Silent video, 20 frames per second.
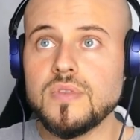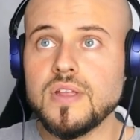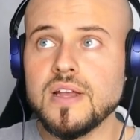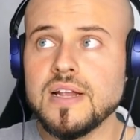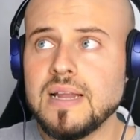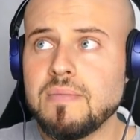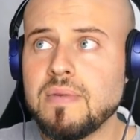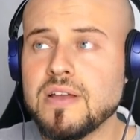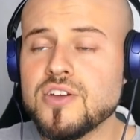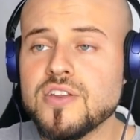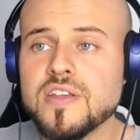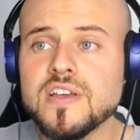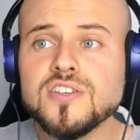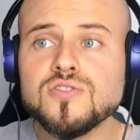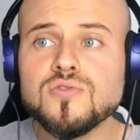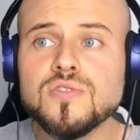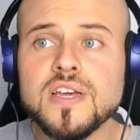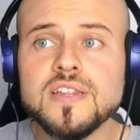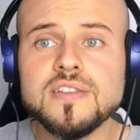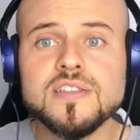la mayoría de
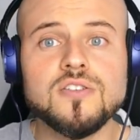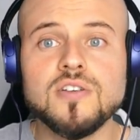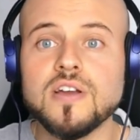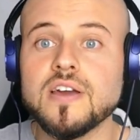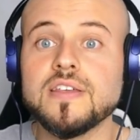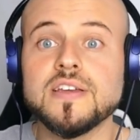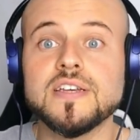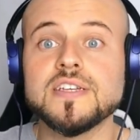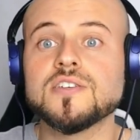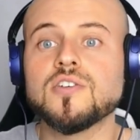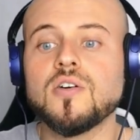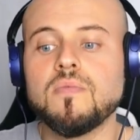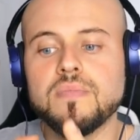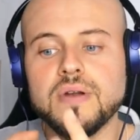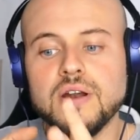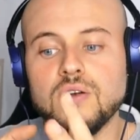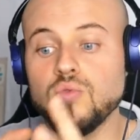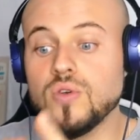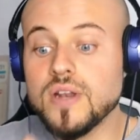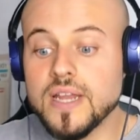estudiantes lo que hacen es
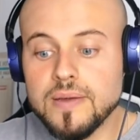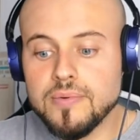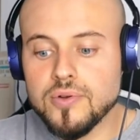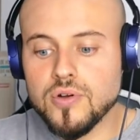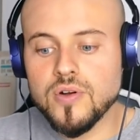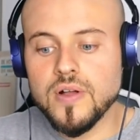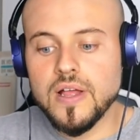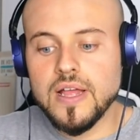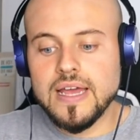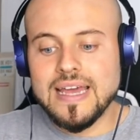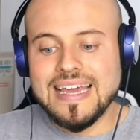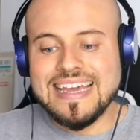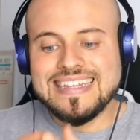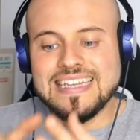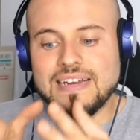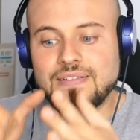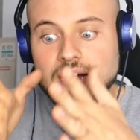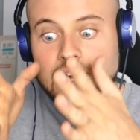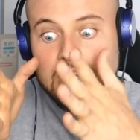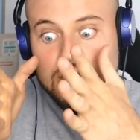comprar un libro y
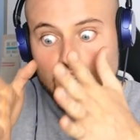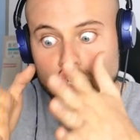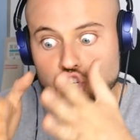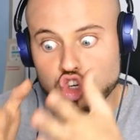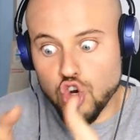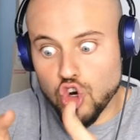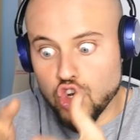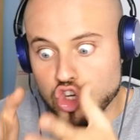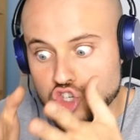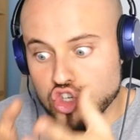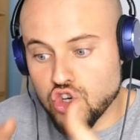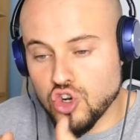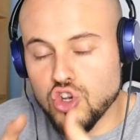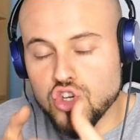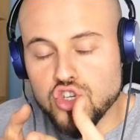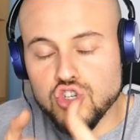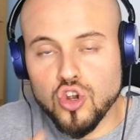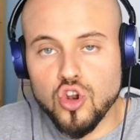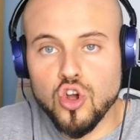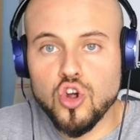trabajar solo, solo,
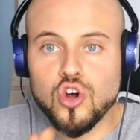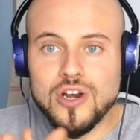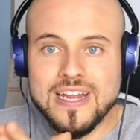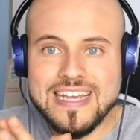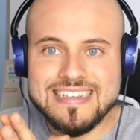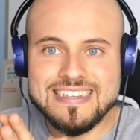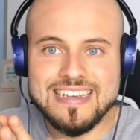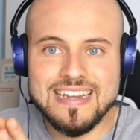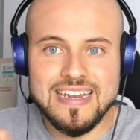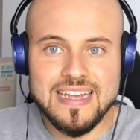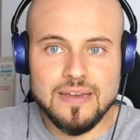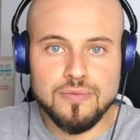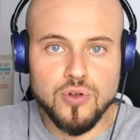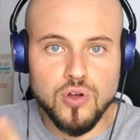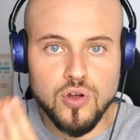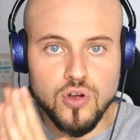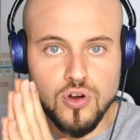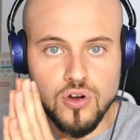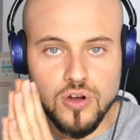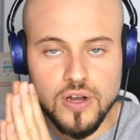solo con ese libro
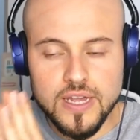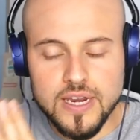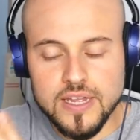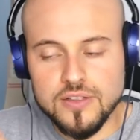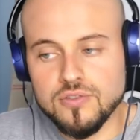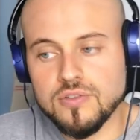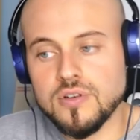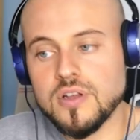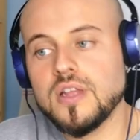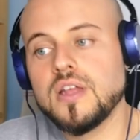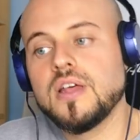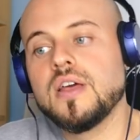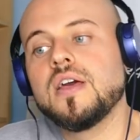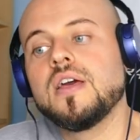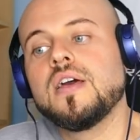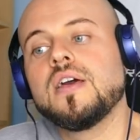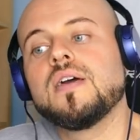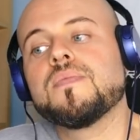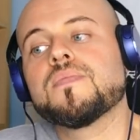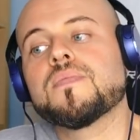en concreto.
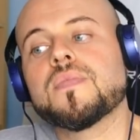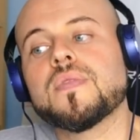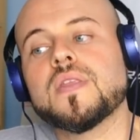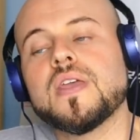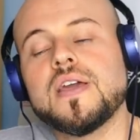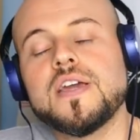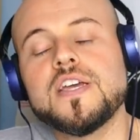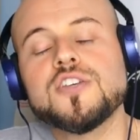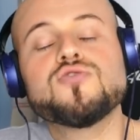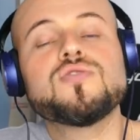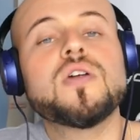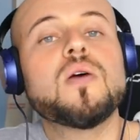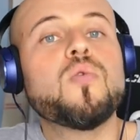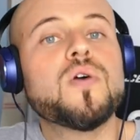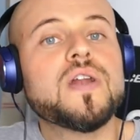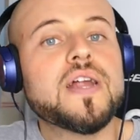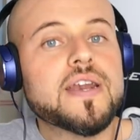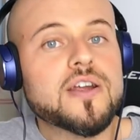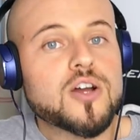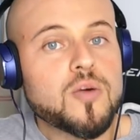¿Es una
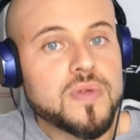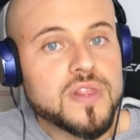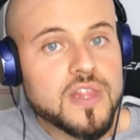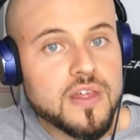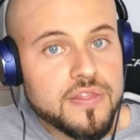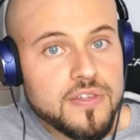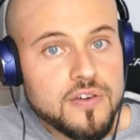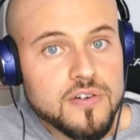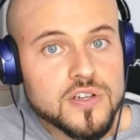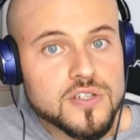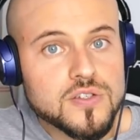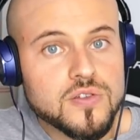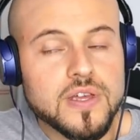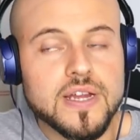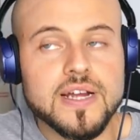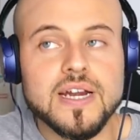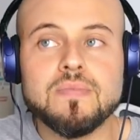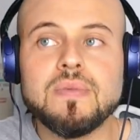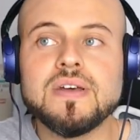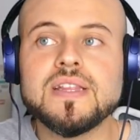buena recomendación
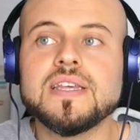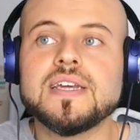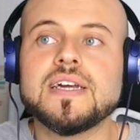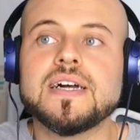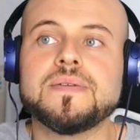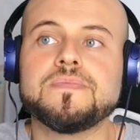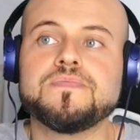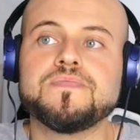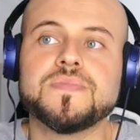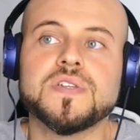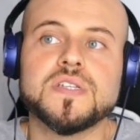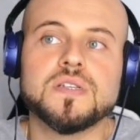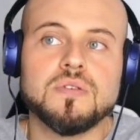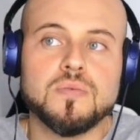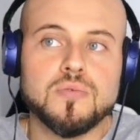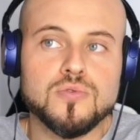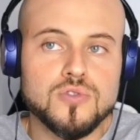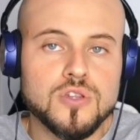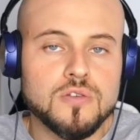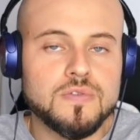estudiar gramática? Desde mi
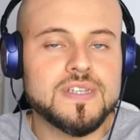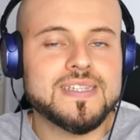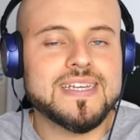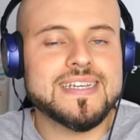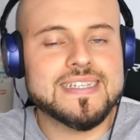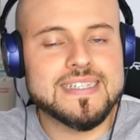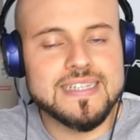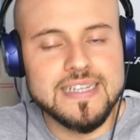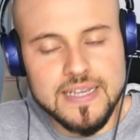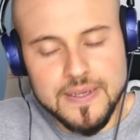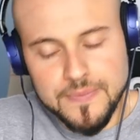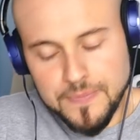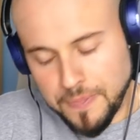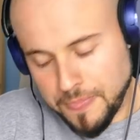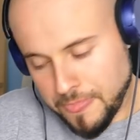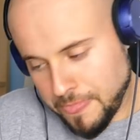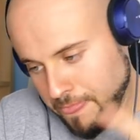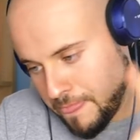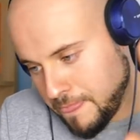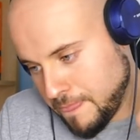punto de vista, sí.
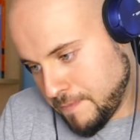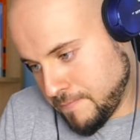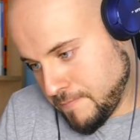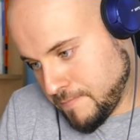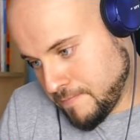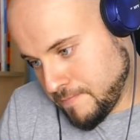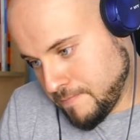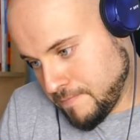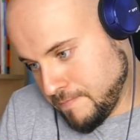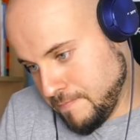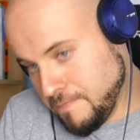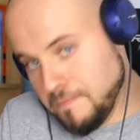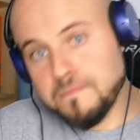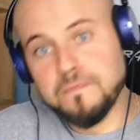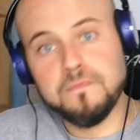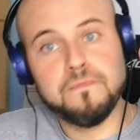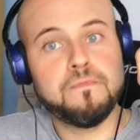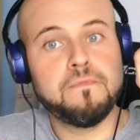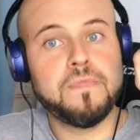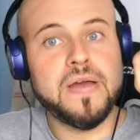
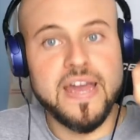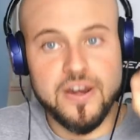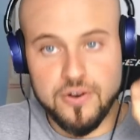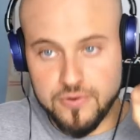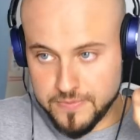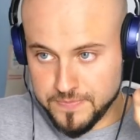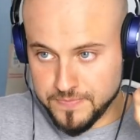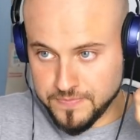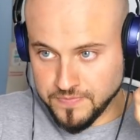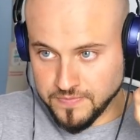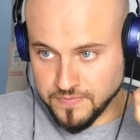Pero.